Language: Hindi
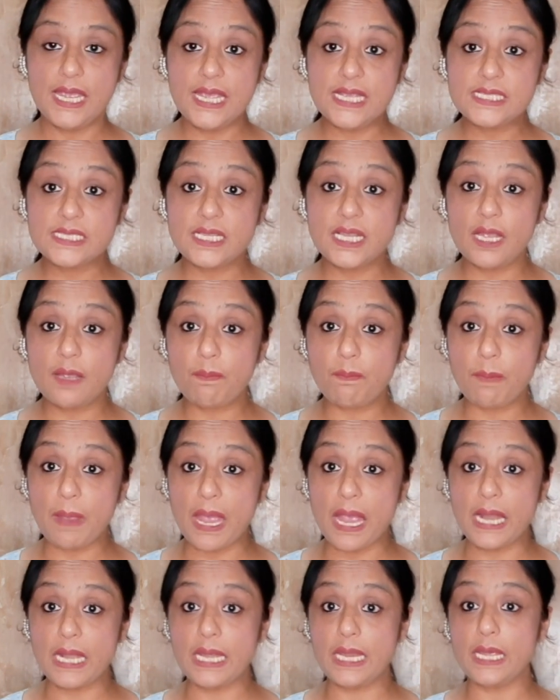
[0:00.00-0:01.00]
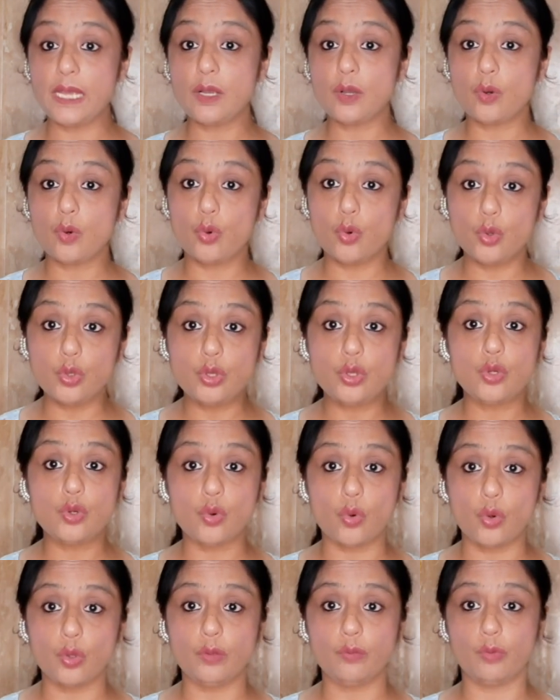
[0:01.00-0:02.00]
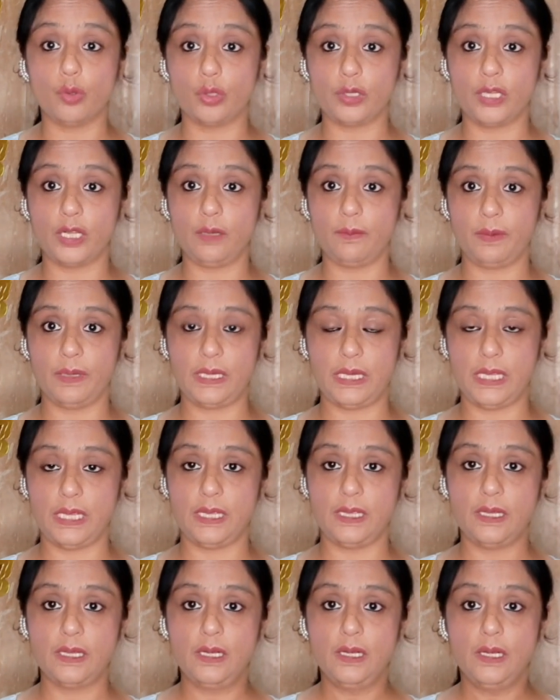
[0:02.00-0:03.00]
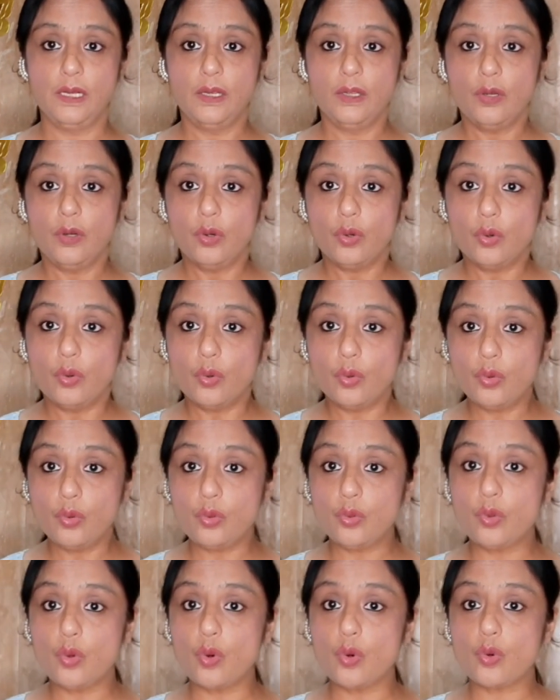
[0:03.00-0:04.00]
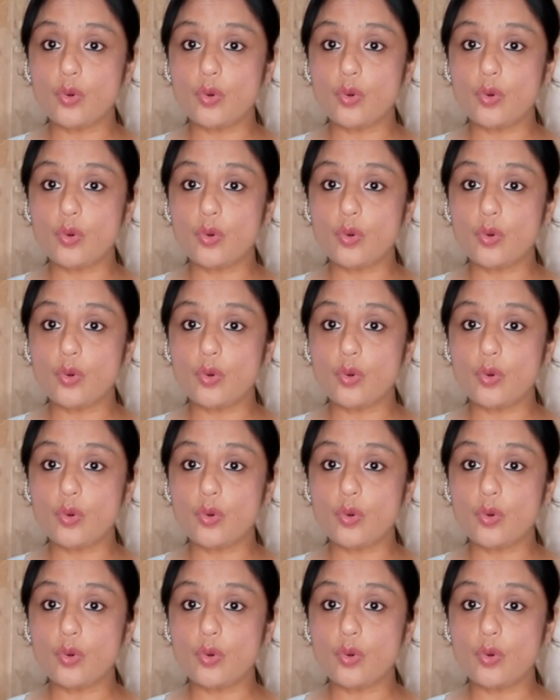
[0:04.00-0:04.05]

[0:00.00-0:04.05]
इससे पहले खुद रोल मॉडल बने उनको